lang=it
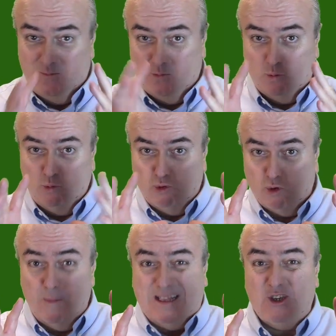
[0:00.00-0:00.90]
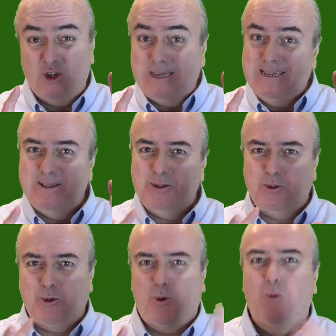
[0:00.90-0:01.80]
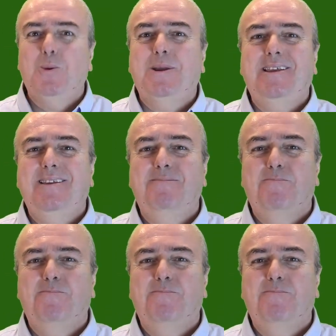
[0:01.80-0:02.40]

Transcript: Uso magie, trucchi,